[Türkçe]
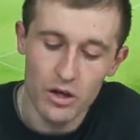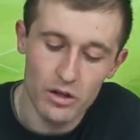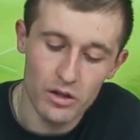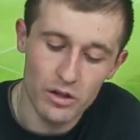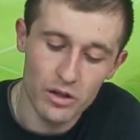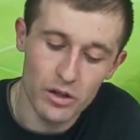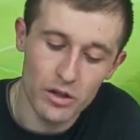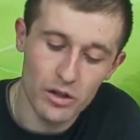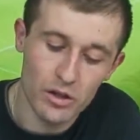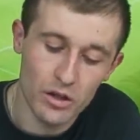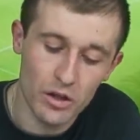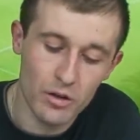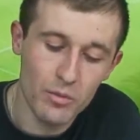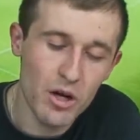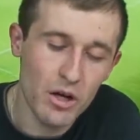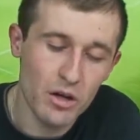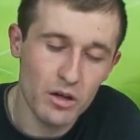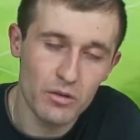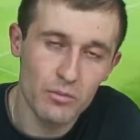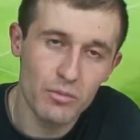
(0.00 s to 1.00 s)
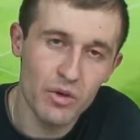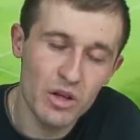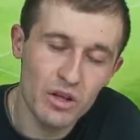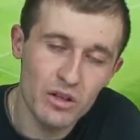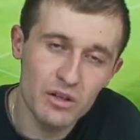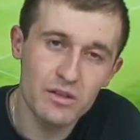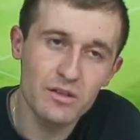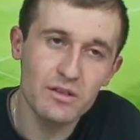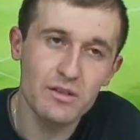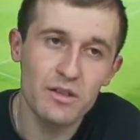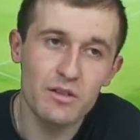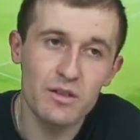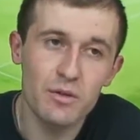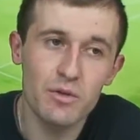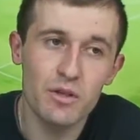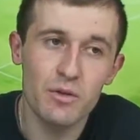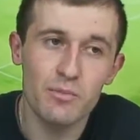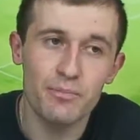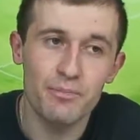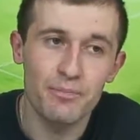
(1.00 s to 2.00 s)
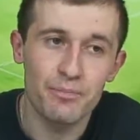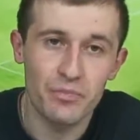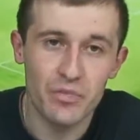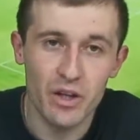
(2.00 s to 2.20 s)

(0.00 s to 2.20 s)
E, ama bakıldığında tabii